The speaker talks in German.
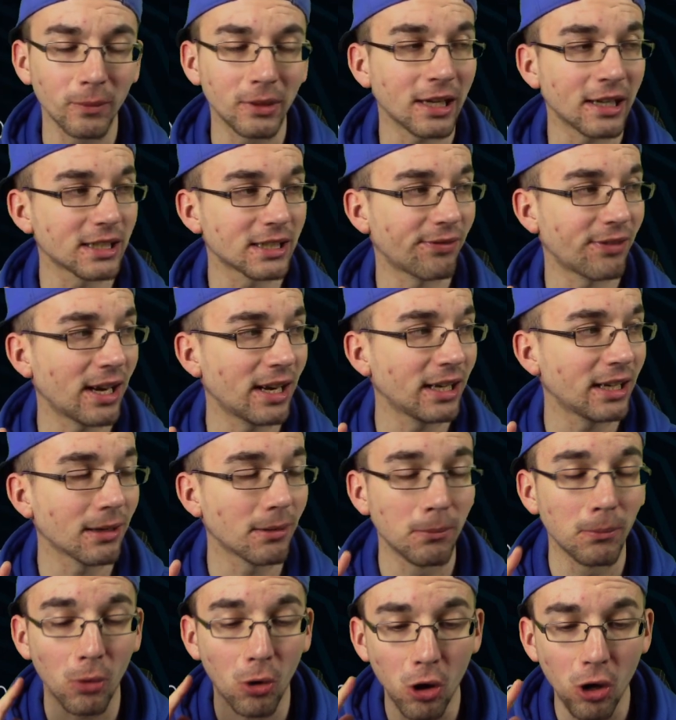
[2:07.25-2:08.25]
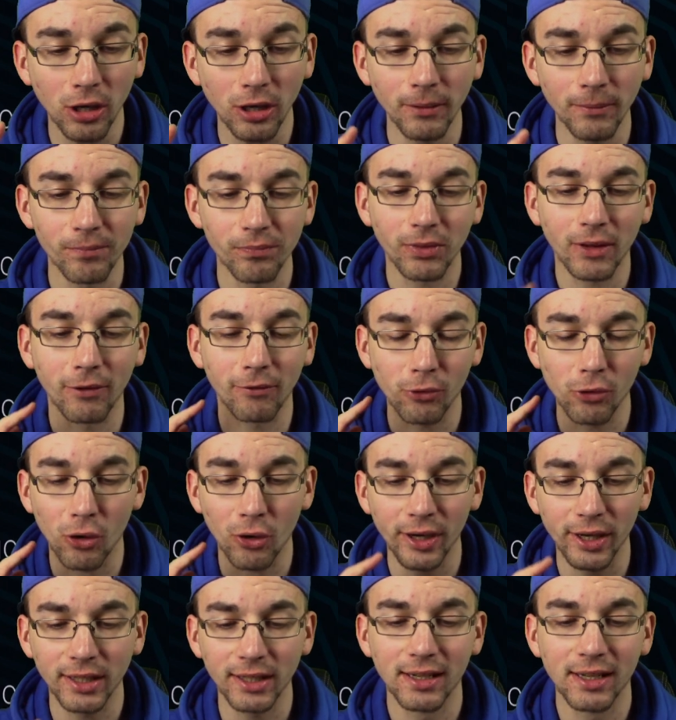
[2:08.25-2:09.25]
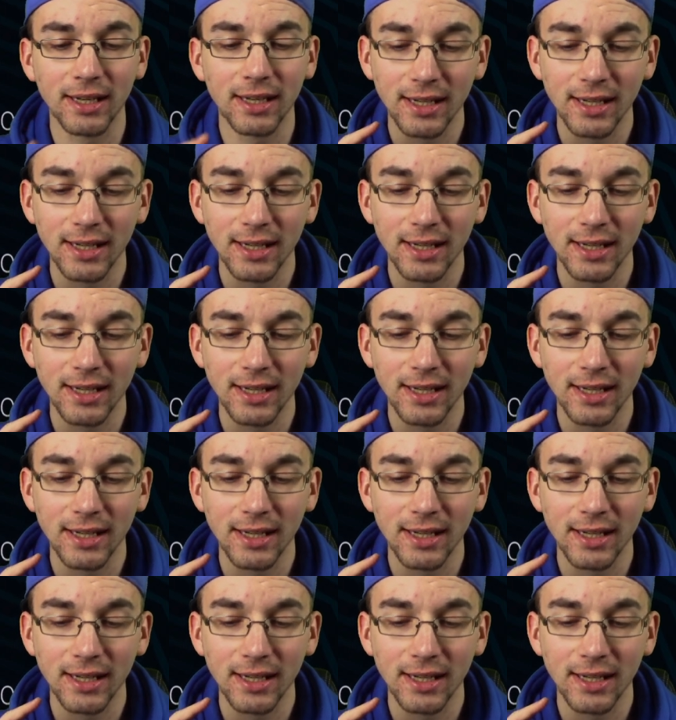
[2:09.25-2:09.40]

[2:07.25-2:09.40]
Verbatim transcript: Das werde ich morgen für euch